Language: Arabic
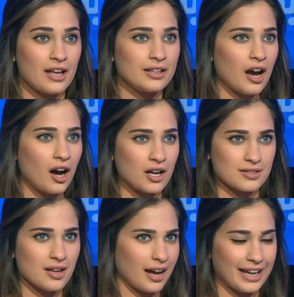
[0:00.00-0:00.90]
لقى
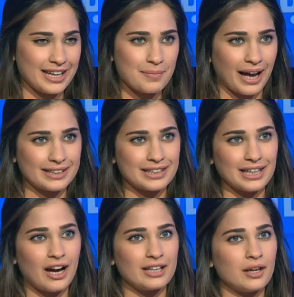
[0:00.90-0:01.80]
أصداء غريبة عند
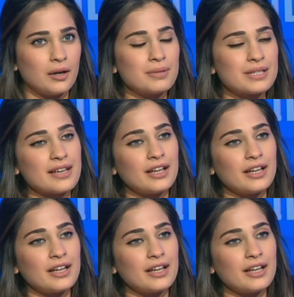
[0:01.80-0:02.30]
العالم بس